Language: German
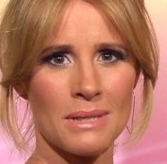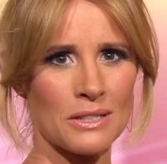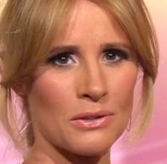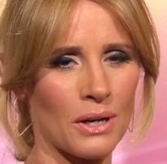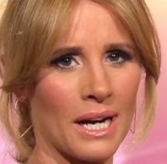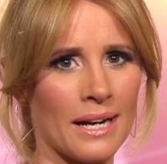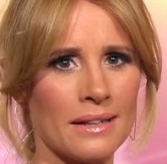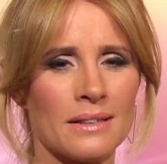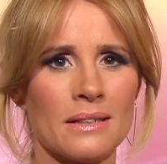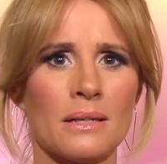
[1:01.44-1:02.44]
jetzt noch
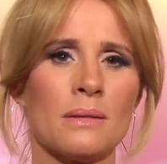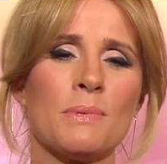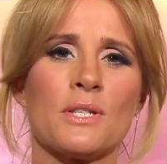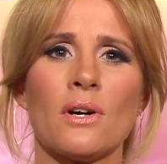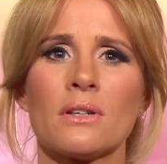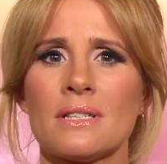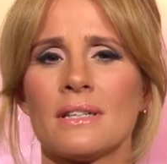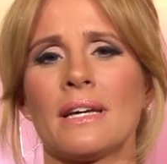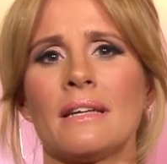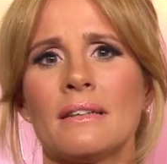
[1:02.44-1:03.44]
eine
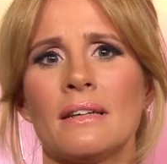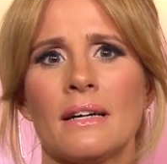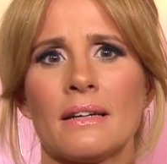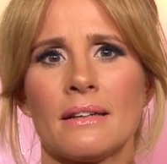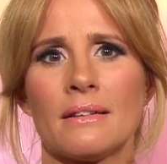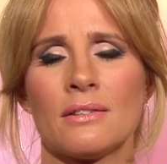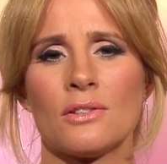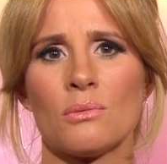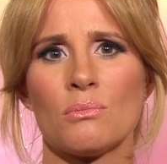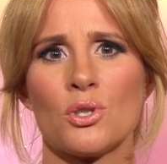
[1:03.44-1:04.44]
besorgniserregende Nachricht
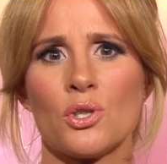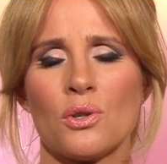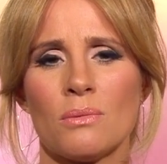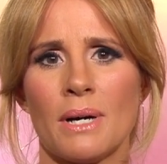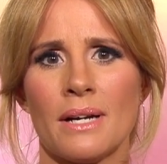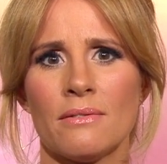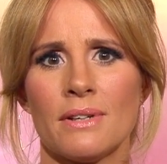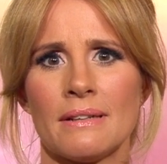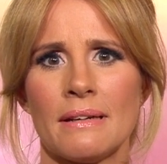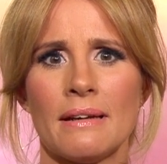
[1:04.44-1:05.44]
zum schönen Badewetter.